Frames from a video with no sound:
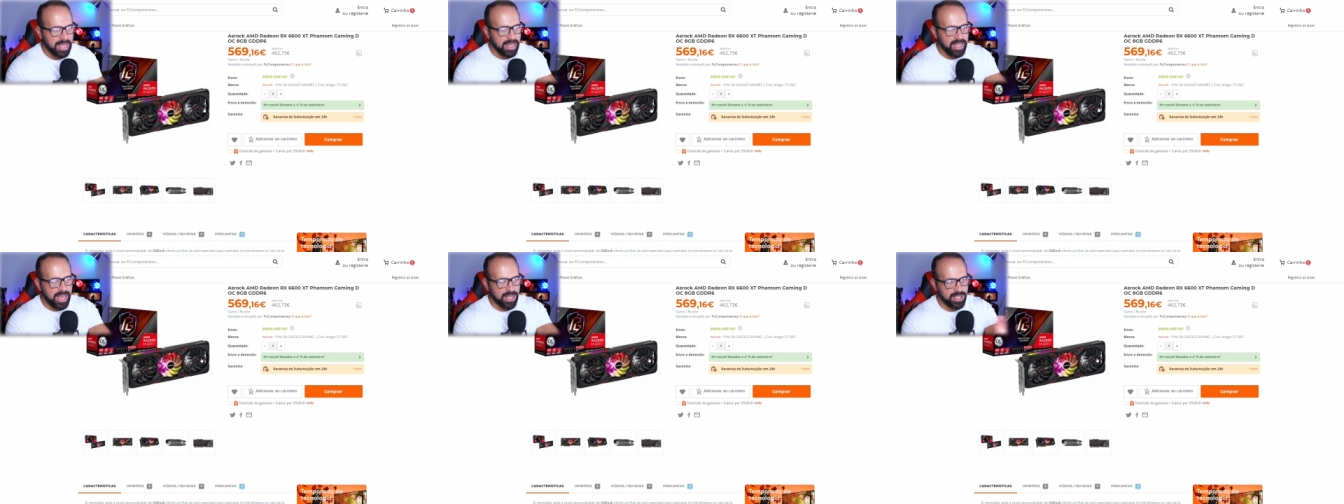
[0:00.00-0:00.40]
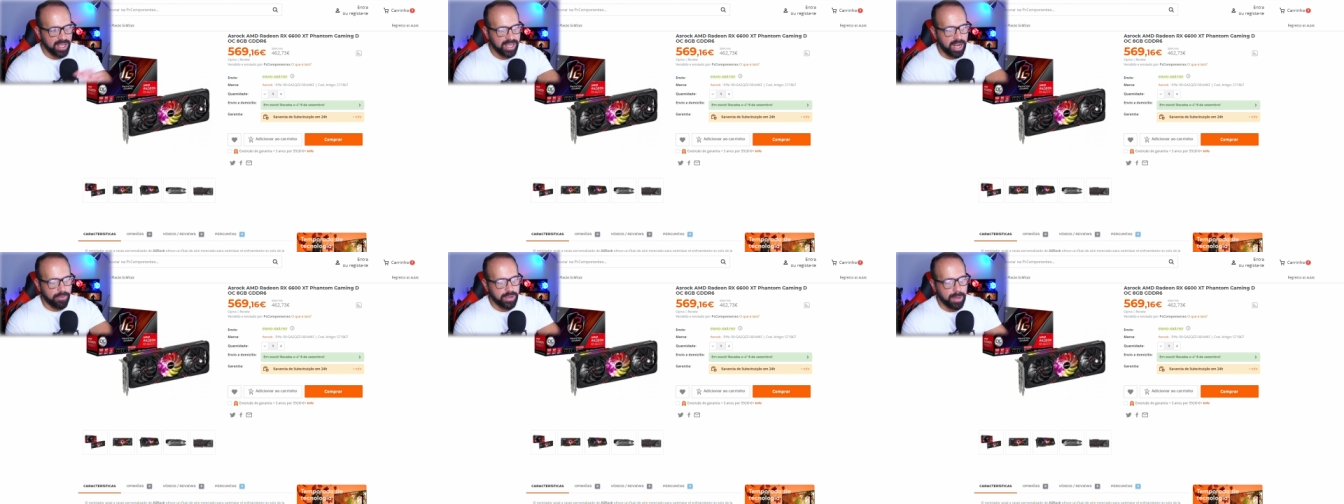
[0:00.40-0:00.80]
E esta
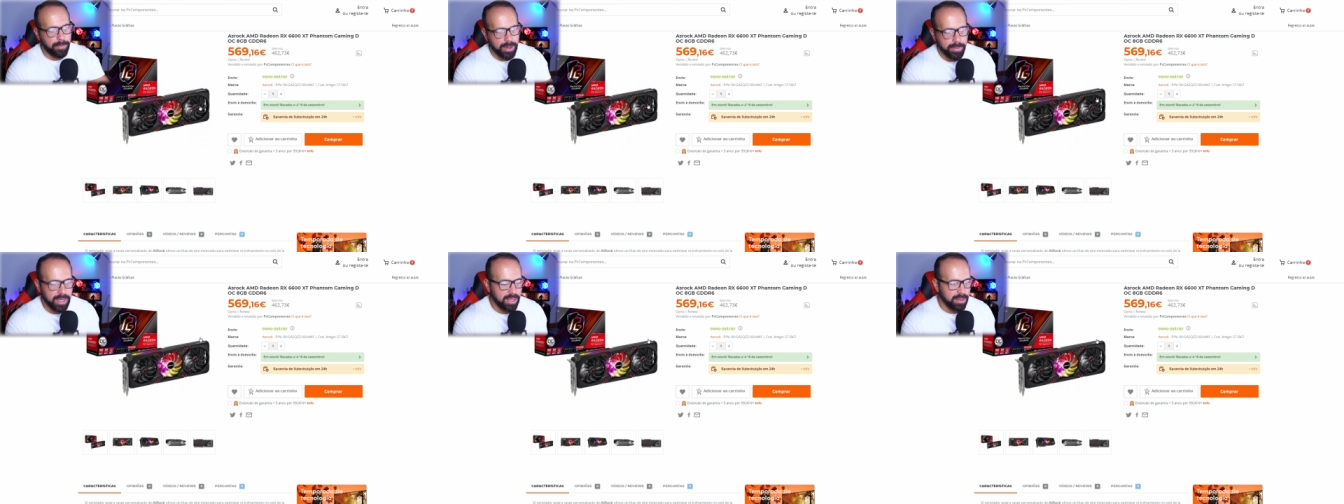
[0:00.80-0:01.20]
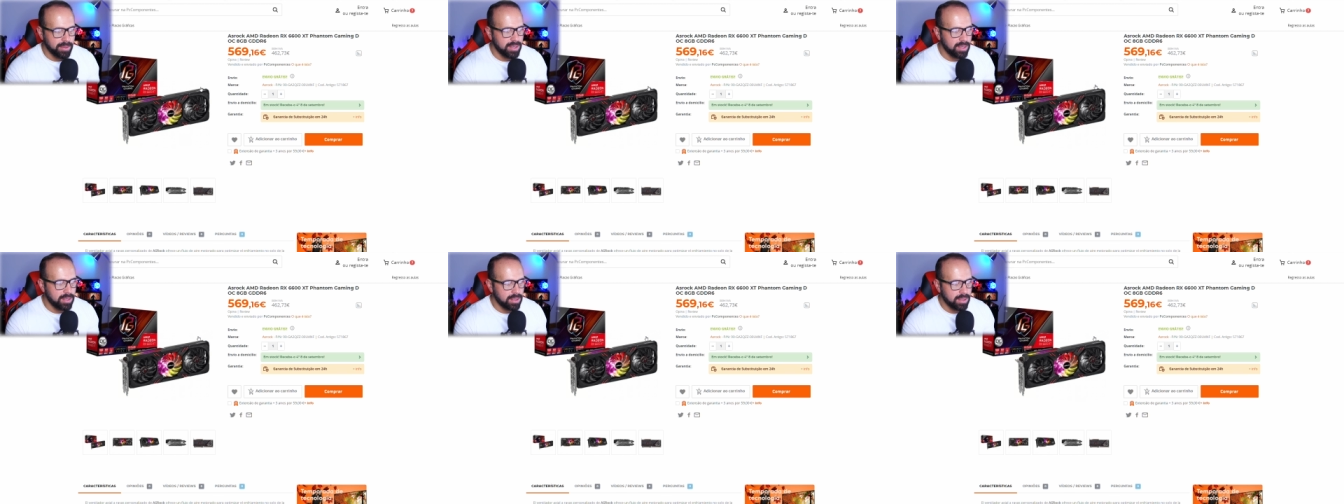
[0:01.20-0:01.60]
gráfica, para mim,
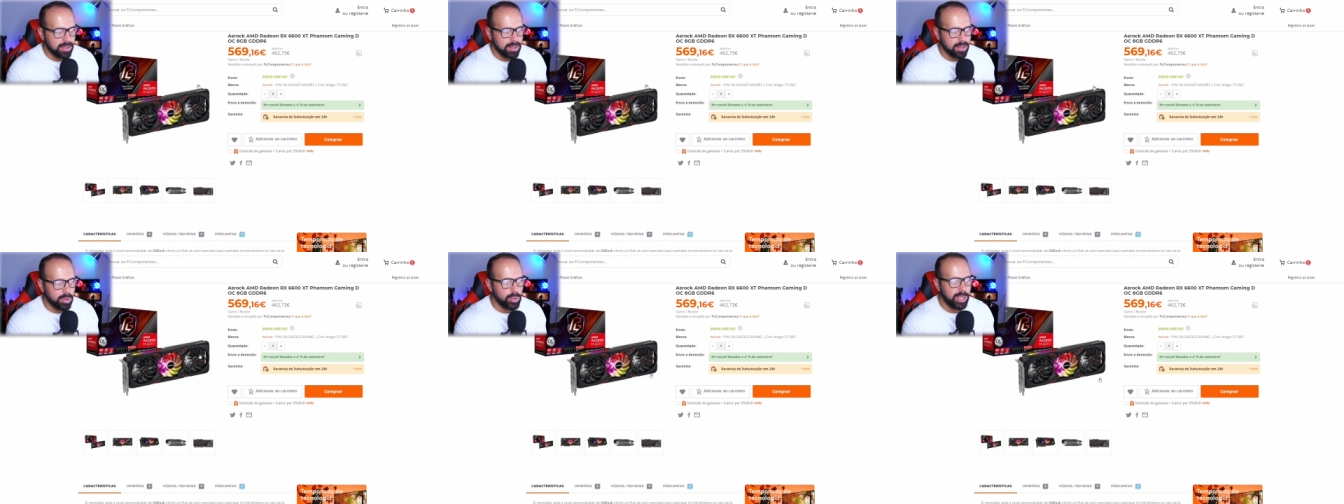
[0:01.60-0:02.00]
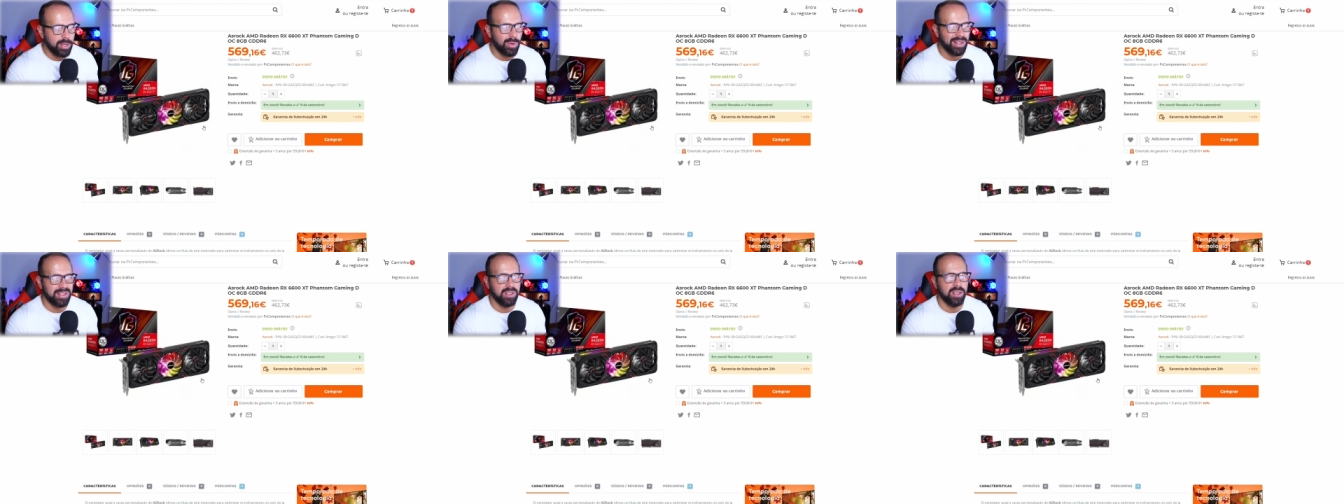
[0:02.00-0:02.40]
uh,
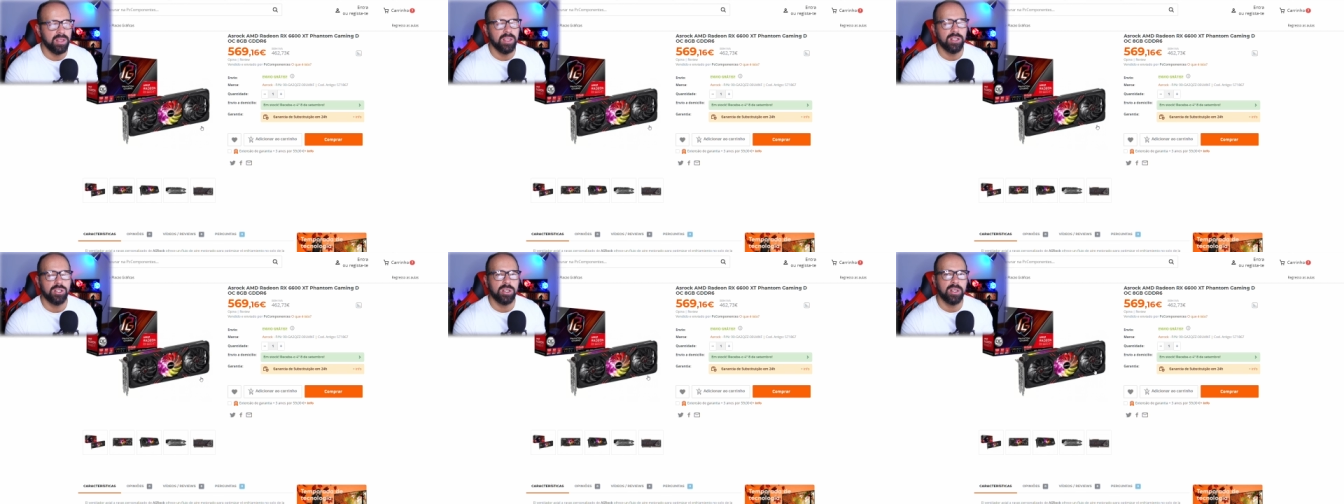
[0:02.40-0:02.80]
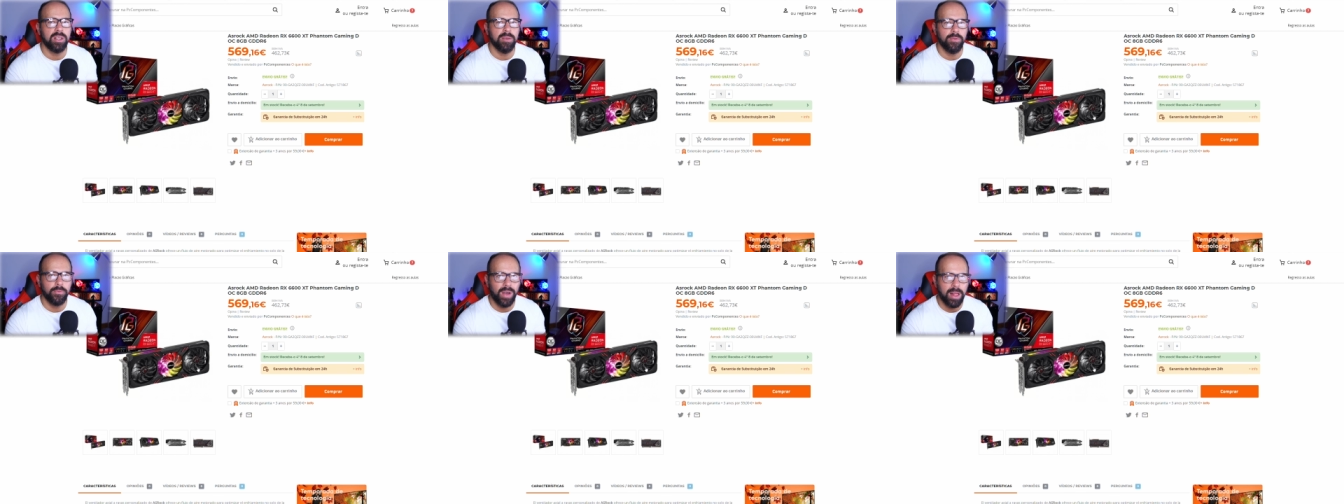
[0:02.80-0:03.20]
continua a ser das
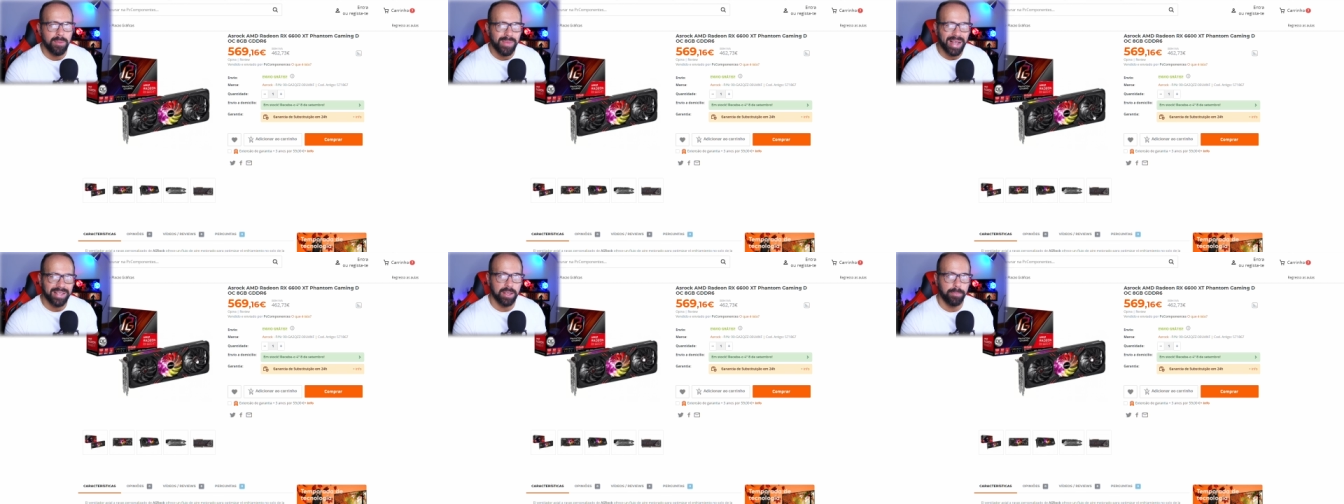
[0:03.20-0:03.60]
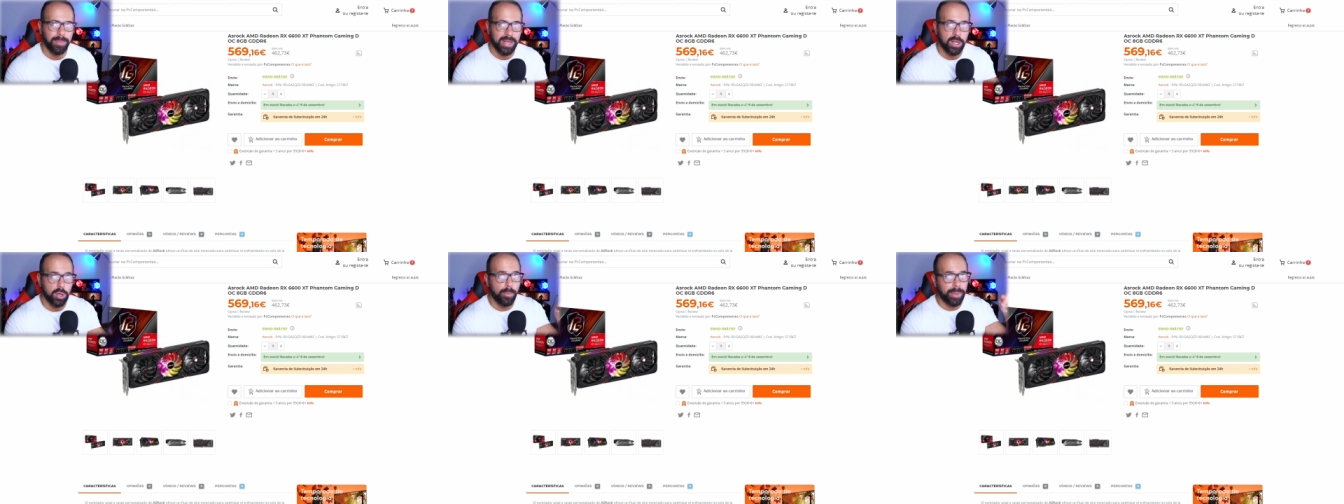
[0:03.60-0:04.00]
que vale mais a
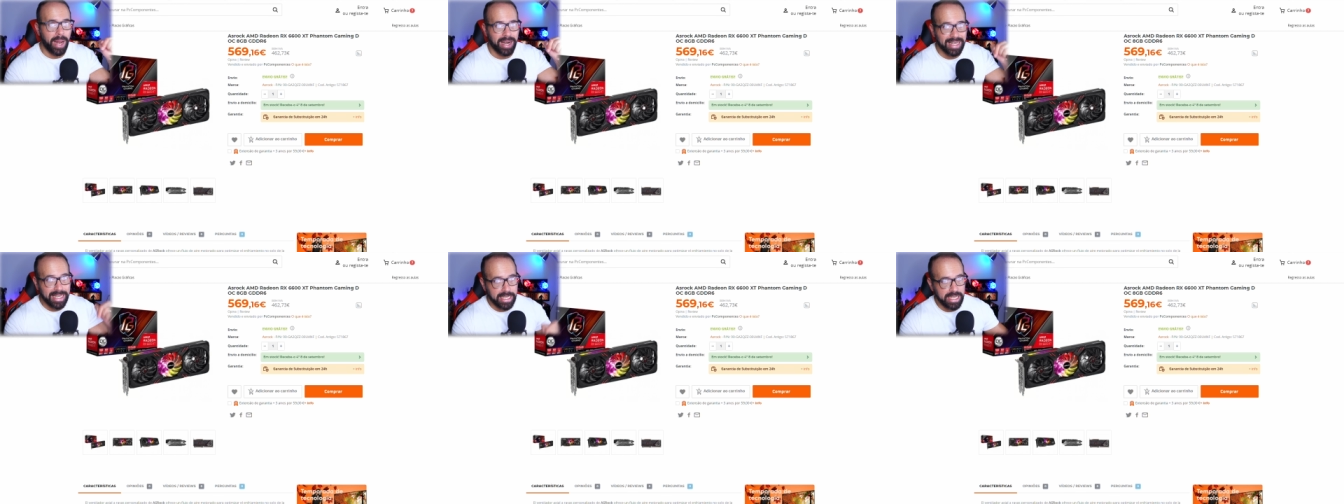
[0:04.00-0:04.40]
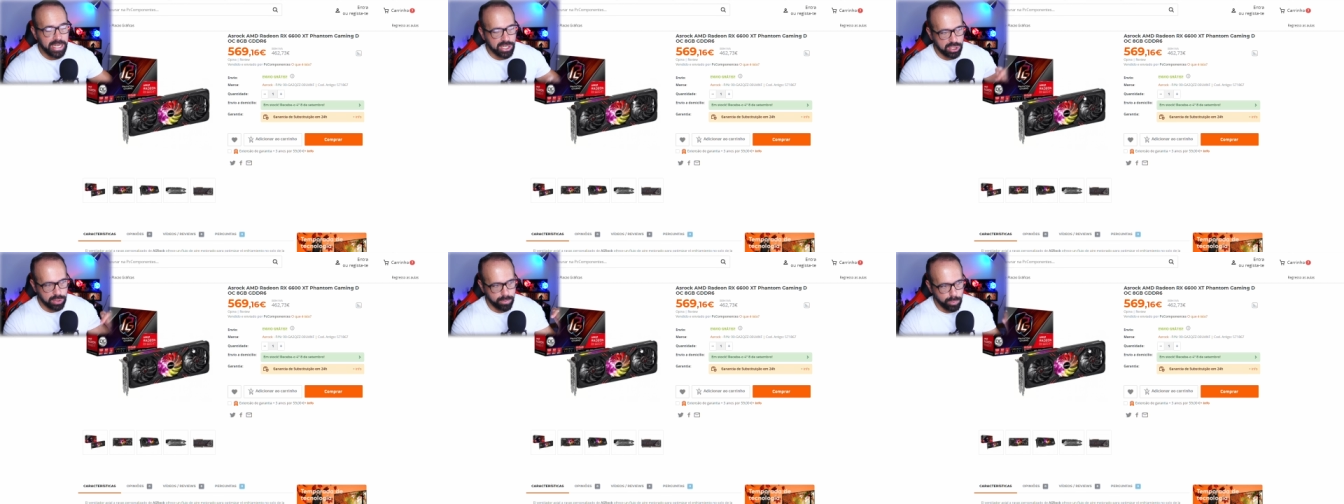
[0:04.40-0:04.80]
pena comprar
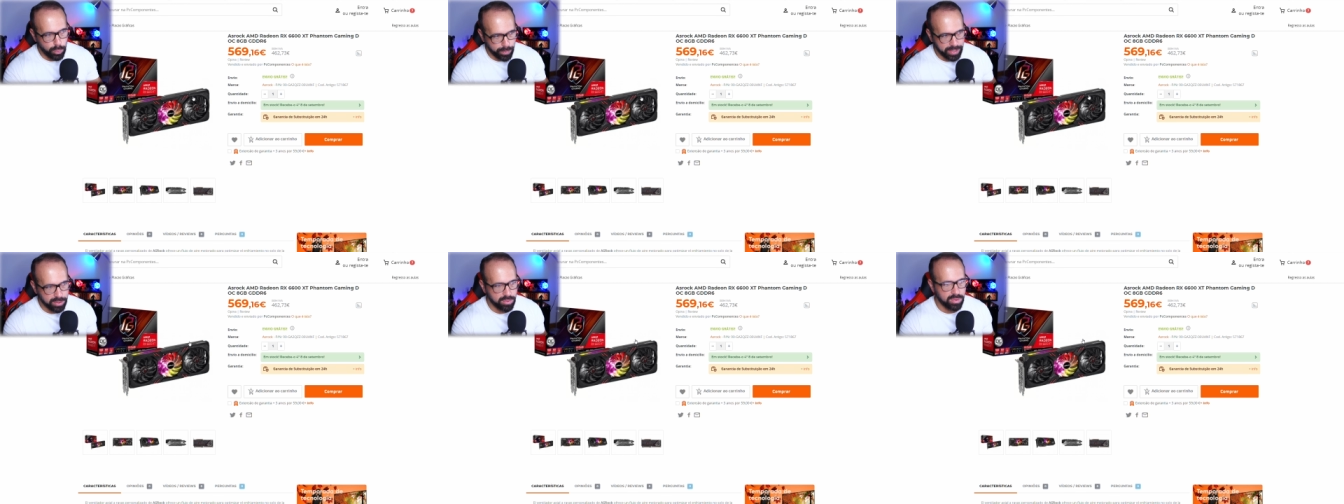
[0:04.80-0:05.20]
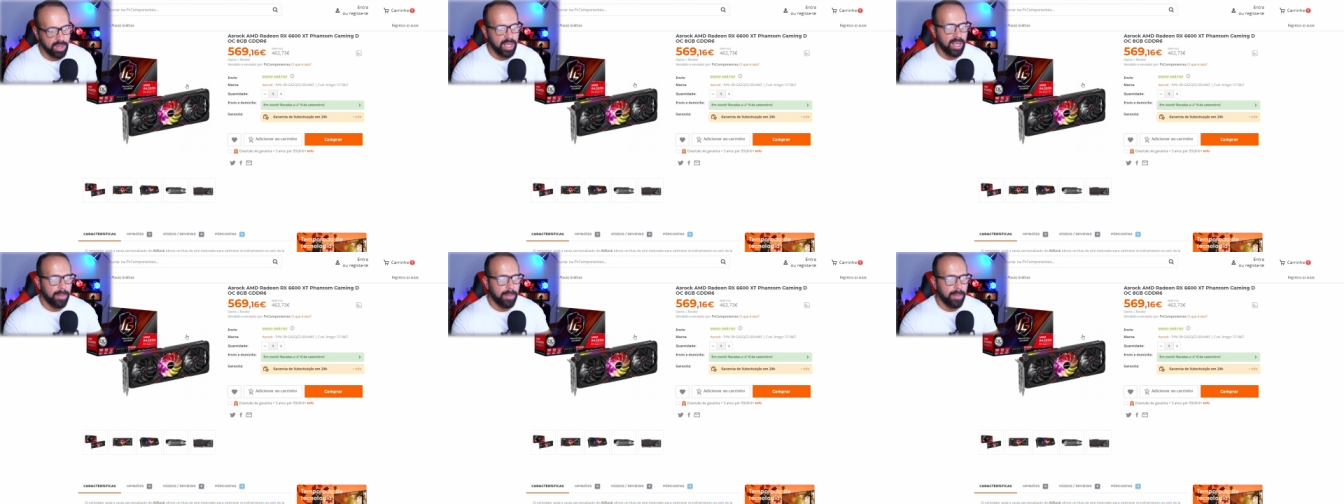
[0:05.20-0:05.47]
neste momento,